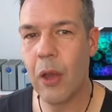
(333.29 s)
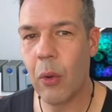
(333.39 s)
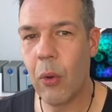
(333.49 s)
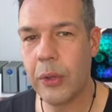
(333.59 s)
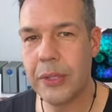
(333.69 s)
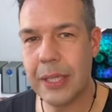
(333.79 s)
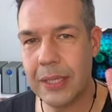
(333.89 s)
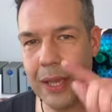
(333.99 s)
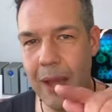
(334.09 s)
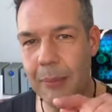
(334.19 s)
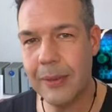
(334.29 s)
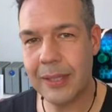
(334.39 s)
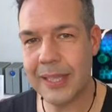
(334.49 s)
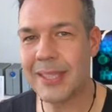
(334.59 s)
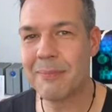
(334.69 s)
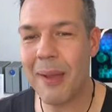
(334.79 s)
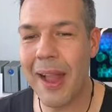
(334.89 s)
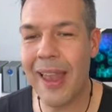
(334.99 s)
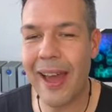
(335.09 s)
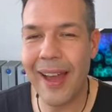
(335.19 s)
Und ich habe jetzt
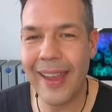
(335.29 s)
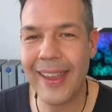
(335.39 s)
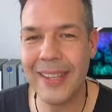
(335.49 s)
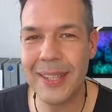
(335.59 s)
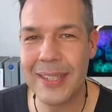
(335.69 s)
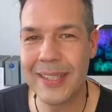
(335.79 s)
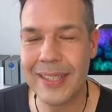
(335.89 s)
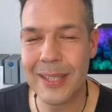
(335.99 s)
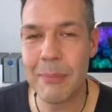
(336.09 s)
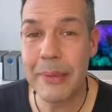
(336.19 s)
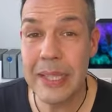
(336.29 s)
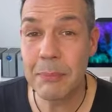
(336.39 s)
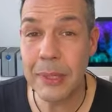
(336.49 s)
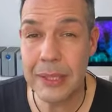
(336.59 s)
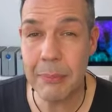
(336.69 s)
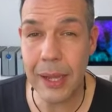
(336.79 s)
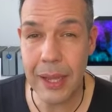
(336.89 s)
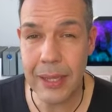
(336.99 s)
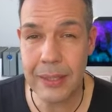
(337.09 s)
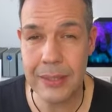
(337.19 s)
mal ein äh, Bild
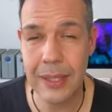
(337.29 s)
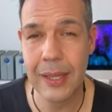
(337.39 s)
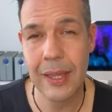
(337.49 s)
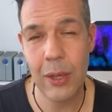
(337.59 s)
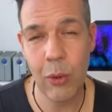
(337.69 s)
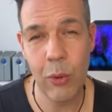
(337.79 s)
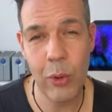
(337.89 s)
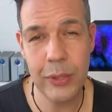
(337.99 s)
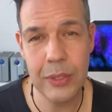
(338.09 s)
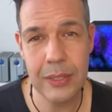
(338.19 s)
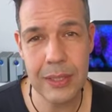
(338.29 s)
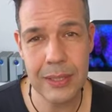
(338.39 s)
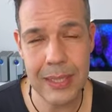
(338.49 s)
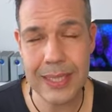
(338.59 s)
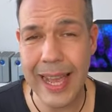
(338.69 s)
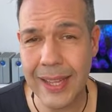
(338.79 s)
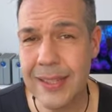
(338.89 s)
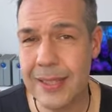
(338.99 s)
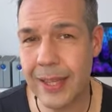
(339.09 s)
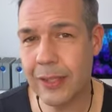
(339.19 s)
mitgebracht und äh, das
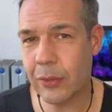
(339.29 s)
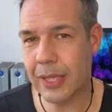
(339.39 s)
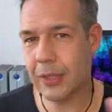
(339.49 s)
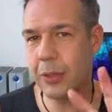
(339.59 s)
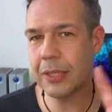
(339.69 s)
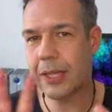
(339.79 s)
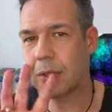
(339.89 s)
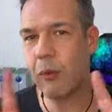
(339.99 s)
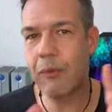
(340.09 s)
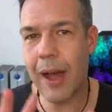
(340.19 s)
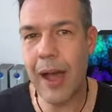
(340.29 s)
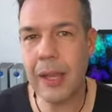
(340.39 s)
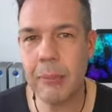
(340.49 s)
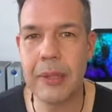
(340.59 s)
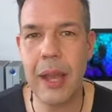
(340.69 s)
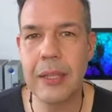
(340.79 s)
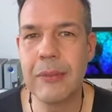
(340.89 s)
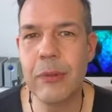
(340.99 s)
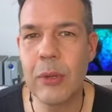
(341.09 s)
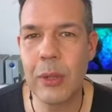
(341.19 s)
kann sein, dass euch das so vage bekannt
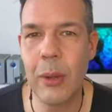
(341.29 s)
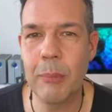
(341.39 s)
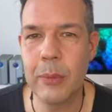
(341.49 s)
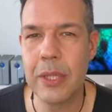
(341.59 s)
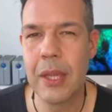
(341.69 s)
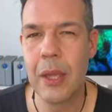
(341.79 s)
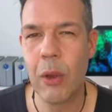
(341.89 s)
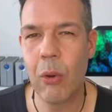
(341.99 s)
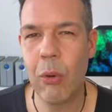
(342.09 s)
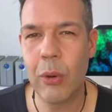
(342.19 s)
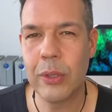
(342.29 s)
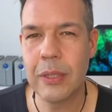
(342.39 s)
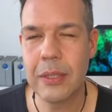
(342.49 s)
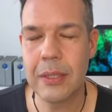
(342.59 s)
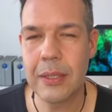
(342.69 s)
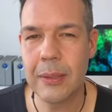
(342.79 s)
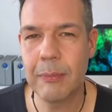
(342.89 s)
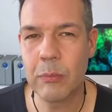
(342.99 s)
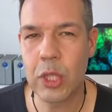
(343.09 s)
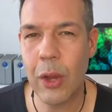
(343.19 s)
vorkommt. Und
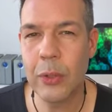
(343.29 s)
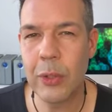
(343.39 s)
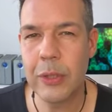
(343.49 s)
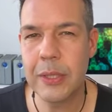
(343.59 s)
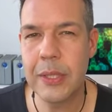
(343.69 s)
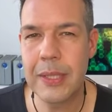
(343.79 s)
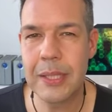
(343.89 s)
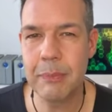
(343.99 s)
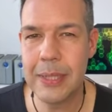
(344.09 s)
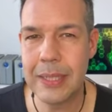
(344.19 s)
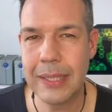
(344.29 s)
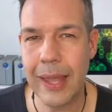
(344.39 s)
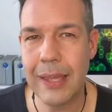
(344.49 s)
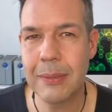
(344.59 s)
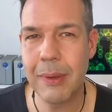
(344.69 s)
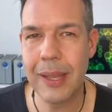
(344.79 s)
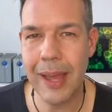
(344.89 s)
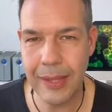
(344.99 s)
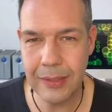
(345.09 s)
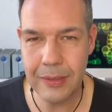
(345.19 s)
ähm, schaut euch dieses Bild gleich mal
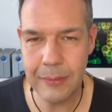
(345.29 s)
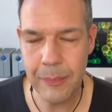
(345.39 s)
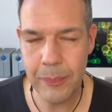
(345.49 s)
an.